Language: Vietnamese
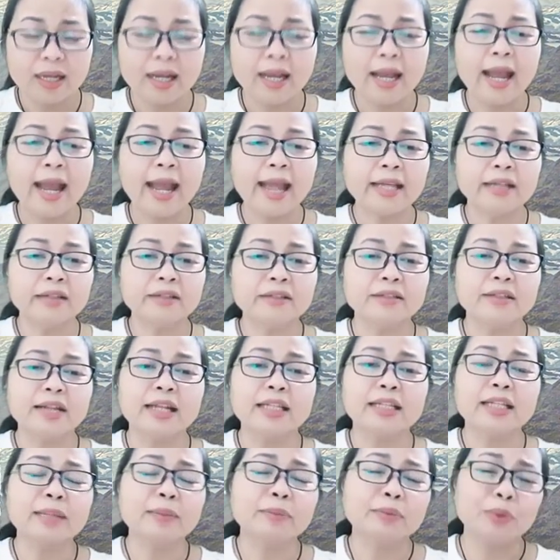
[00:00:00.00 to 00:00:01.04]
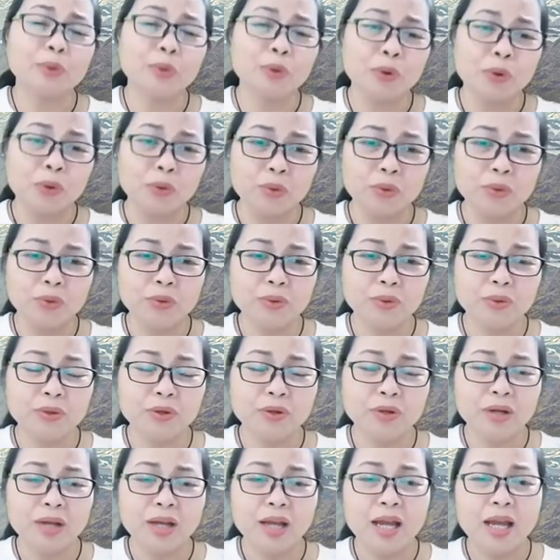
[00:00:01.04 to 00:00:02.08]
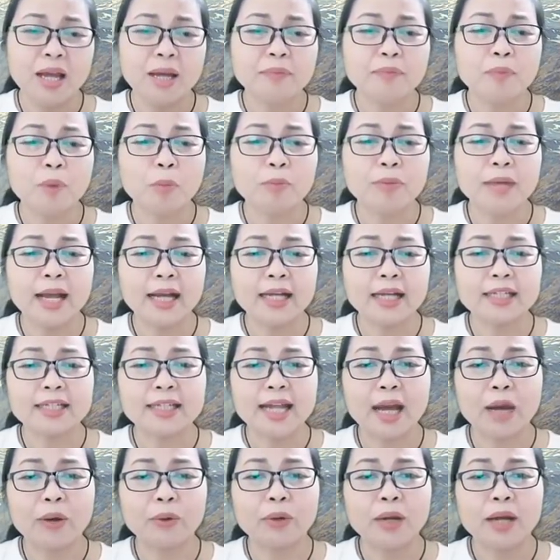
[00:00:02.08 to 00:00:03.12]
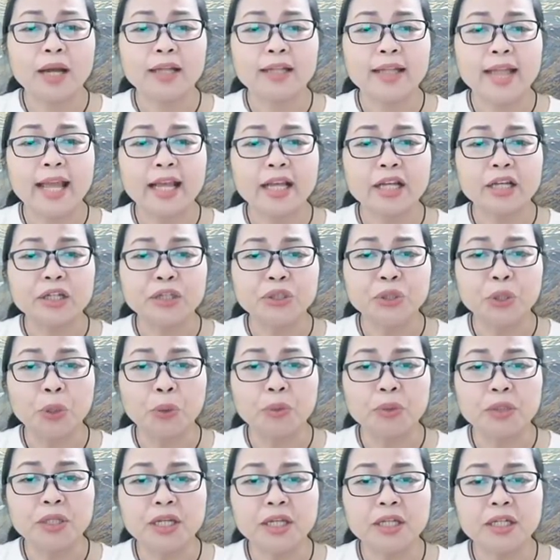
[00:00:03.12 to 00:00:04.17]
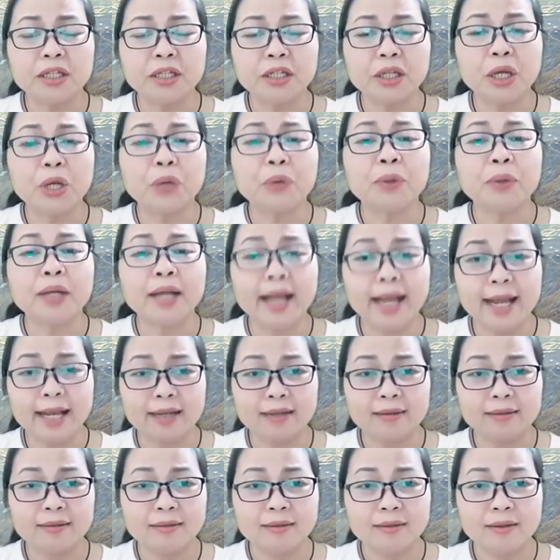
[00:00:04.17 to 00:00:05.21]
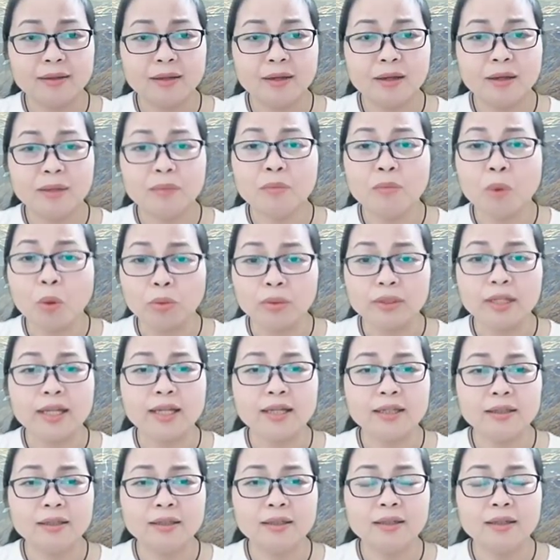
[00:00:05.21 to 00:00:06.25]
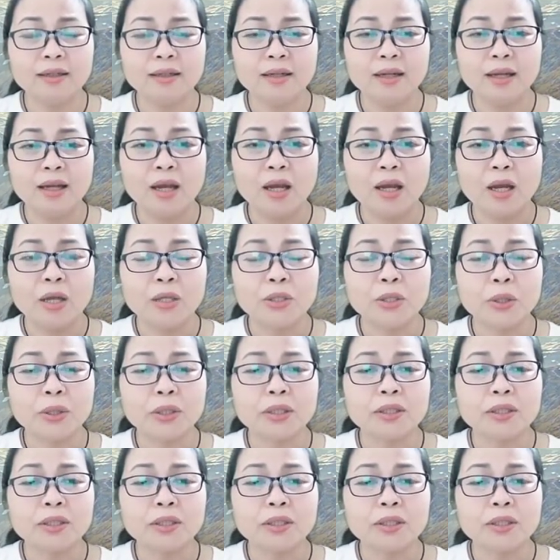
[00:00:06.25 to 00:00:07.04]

Hai người lại tiếp tục ngủ. Một lát sau, then cửa đột nhiên kêu két một tiếng, rồi